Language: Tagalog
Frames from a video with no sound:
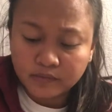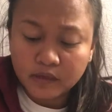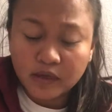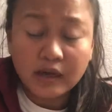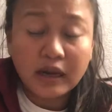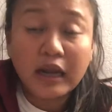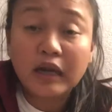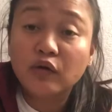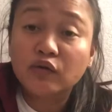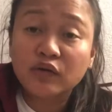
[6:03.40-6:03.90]

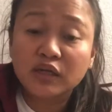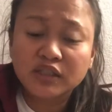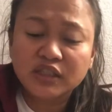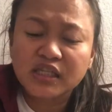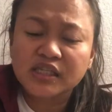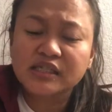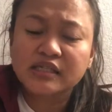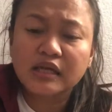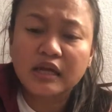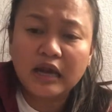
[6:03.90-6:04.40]
Lalo na
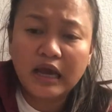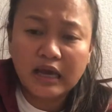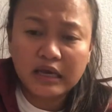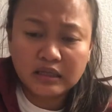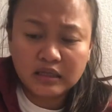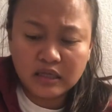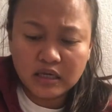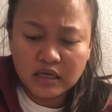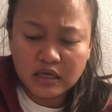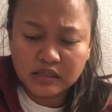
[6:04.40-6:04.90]
dyan sa
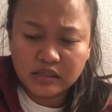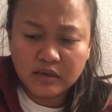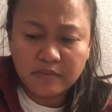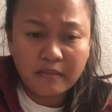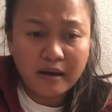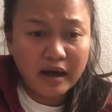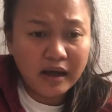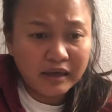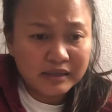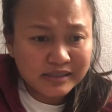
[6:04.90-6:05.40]
Leyte, sa
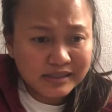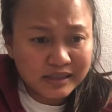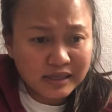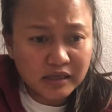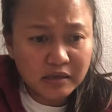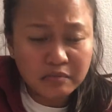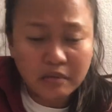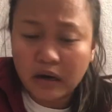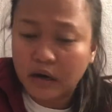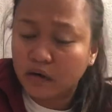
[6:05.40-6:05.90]

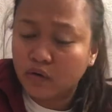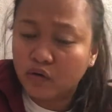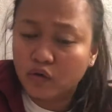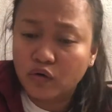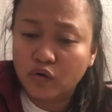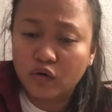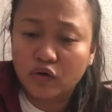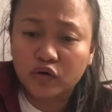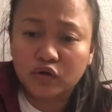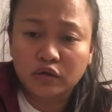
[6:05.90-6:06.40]
Maasin,
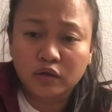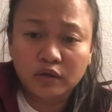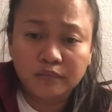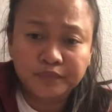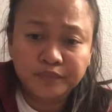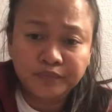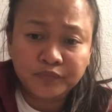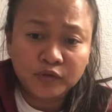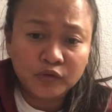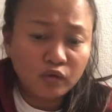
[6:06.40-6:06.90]
Macrohon
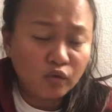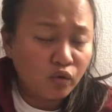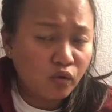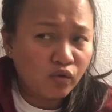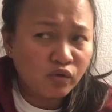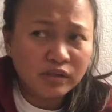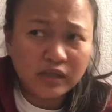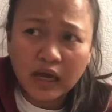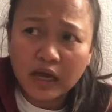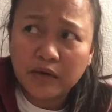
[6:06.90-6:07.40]

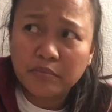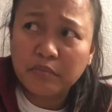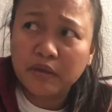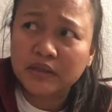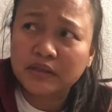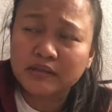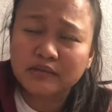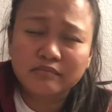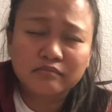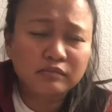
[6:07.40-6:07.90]
kung saan
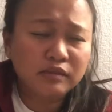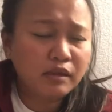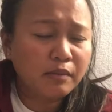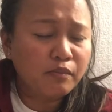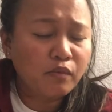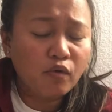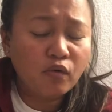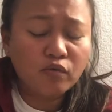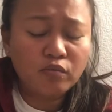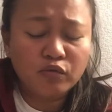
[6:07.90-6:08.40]
man sa
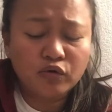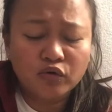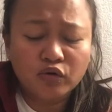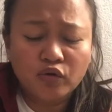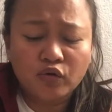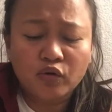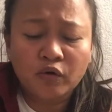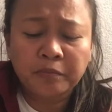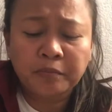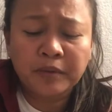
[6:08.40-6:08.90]
buong
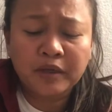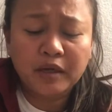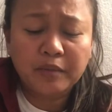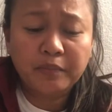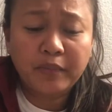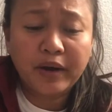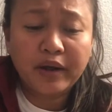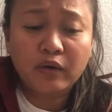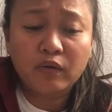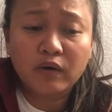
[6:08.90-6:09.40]
mundo,
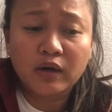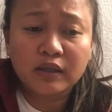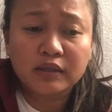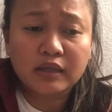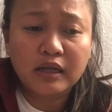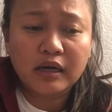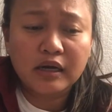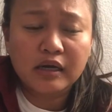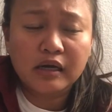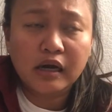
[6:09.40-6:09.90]
pinipray ko lang
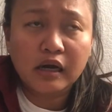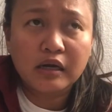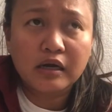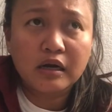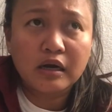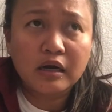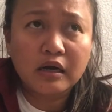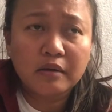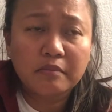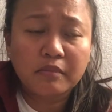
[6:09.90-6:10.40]
talaga
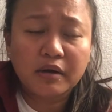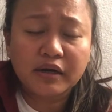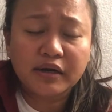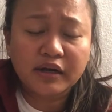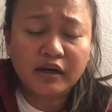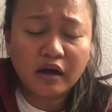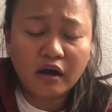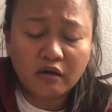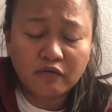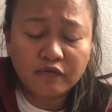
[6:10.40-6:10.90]
na
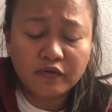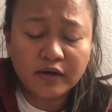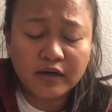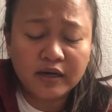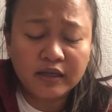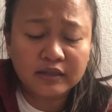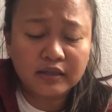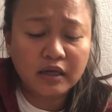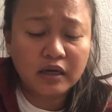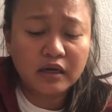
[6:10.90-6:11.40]
ma-recover
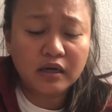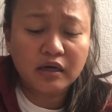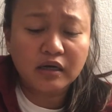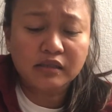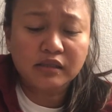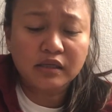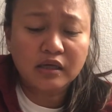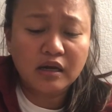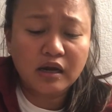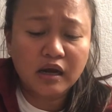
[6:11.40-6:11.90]
lang talaga
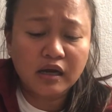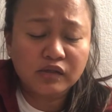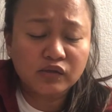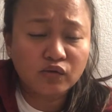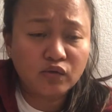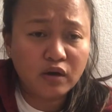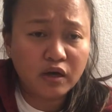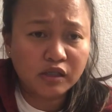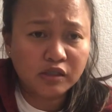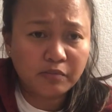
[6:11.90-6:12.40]
sila as
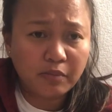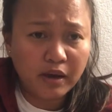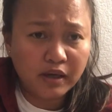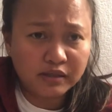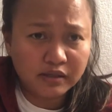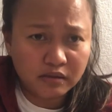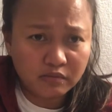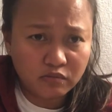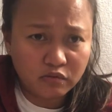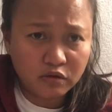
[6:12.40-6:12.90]
soon as
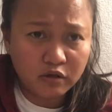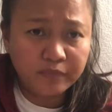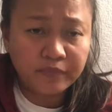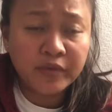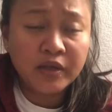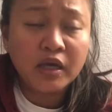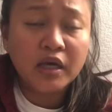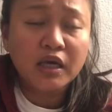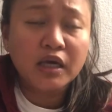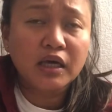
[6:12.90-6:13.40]
possible.
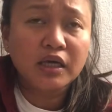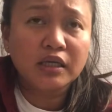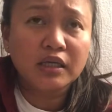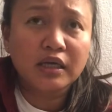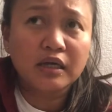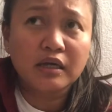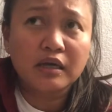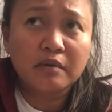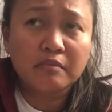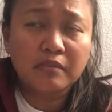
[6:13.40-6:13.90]

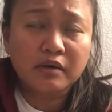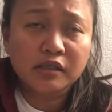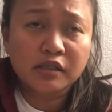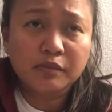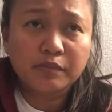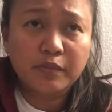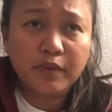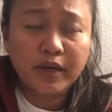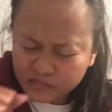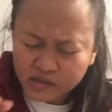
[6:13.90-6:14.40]
Hindi na
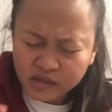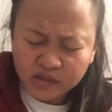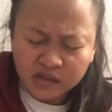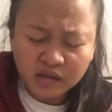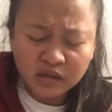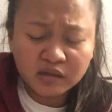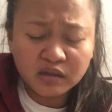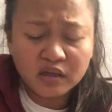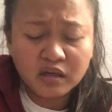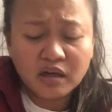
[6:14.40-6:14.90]
mas
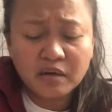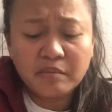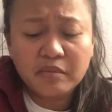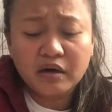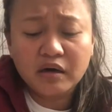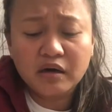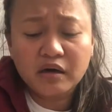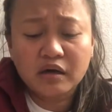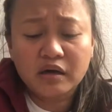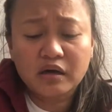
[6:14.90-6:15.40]
hindi na
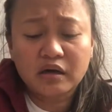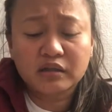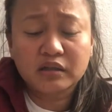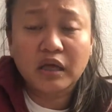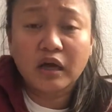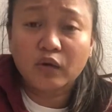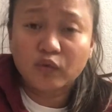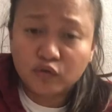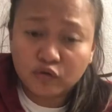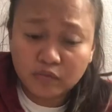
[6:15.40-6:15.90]

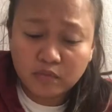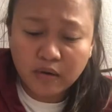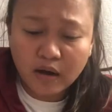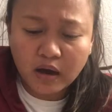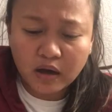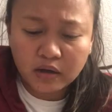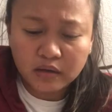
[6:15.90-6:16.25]
makatakod ba.